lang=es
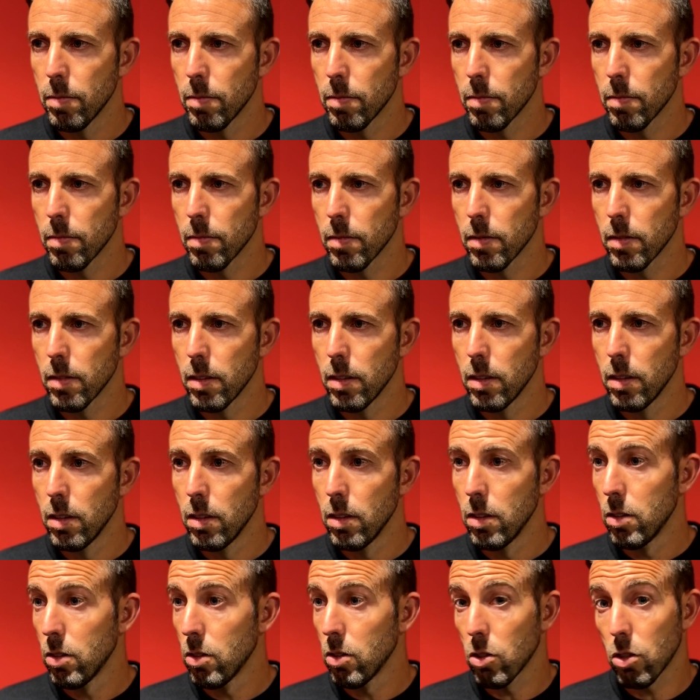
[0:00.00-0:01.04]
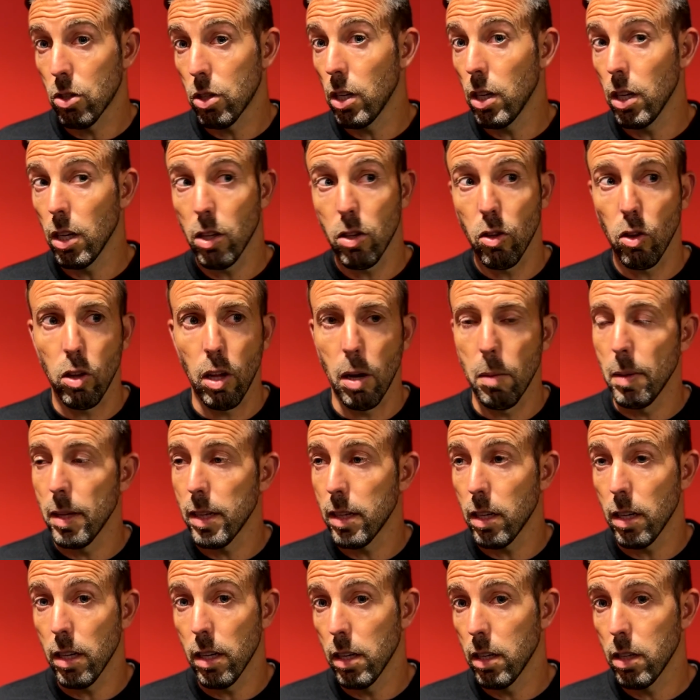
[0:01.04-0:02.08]
otro capítulo cerrado. Sí,
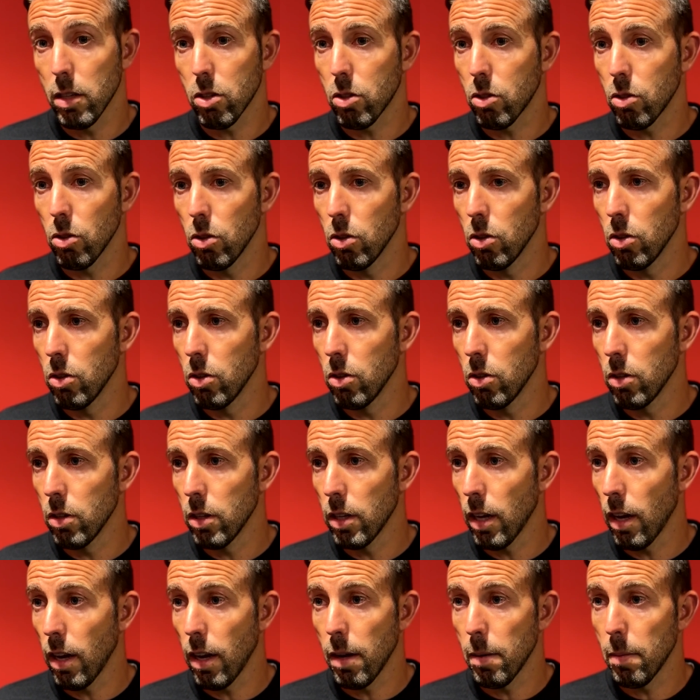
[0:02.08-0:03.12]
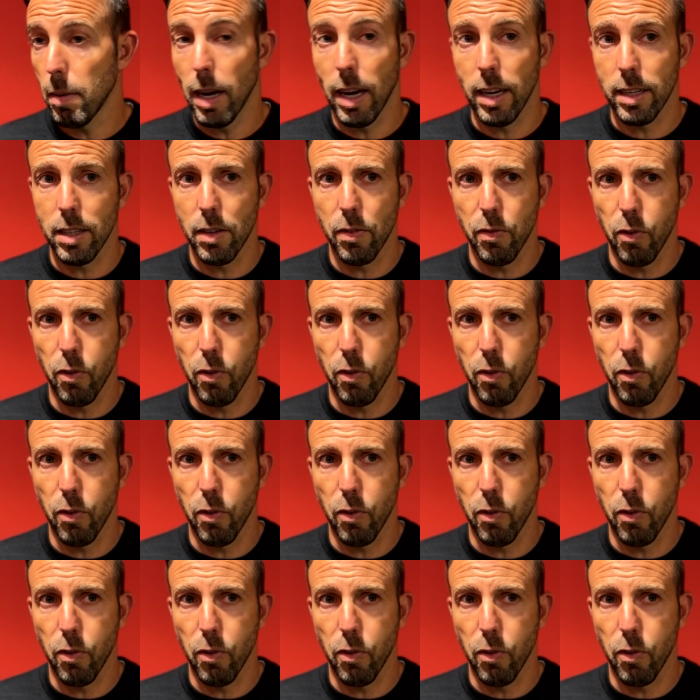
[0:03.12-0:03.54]
totalmente, esto era balas de